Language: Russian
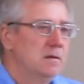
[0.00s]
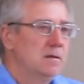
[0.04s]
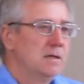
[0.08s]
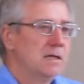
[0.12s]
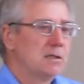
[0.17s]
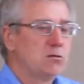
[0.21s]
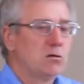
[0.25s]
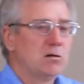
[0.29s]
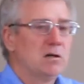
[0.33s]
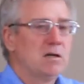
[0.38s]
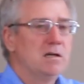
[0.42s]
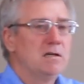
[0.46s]

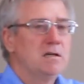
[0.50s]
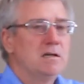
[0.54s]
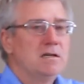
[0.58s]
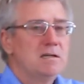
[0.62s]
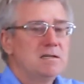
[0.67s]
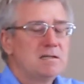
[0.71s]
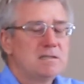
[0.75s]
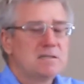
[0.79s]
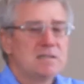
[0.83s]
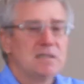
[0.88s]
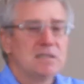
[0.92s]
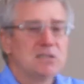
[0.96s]
который
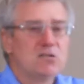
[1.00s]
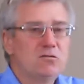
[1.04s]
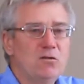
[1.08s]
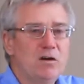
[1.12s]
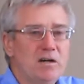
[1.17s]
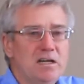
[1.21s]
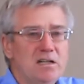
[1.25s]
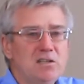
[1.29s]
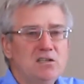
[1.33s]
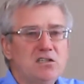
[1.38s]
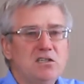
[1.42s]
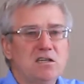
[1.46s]

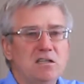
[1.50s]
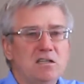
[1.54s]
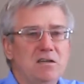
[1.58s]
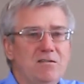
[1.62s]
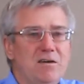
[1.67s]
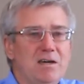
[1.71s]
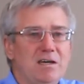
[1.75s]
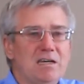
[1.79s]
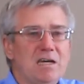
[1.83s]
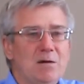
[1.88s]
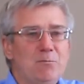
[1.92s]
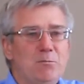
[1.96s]
сотворил
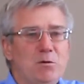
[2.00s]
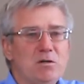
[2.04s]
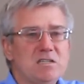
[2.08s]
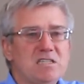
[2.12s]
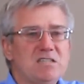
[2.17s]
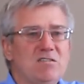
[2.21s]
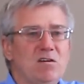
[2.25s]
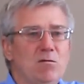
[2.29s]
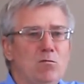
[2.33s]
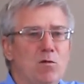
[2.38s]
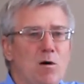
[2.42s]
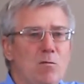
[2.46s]
человека по
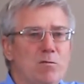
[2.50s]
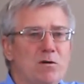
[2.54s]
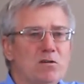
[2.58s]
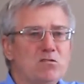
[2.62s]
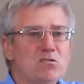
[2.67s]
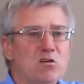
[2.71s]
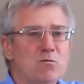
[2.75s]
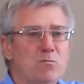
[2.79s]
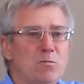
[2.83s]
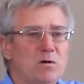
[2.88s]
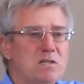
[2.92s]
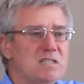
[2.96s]
своему
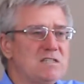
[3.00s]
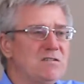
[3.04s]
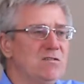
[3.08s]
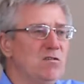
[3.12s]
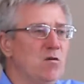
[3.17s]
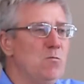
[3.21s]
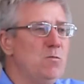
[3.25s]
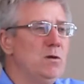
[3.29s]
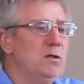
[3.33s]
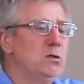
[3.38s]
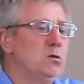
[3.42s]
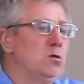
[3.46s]
образу, по
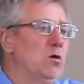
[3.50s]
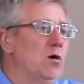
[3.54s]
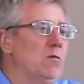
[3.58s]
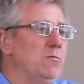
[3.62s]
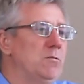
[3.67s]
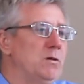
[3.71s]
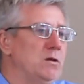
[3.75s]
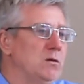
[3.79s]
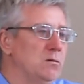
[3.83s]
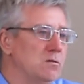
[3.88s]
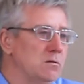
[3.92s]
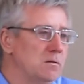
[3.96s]
своему
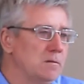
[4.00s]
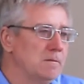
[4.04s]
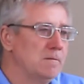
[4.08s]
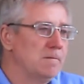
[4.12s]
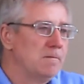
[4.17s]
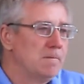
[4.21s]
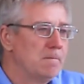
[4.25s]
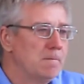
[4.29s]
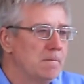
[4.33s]
подобию –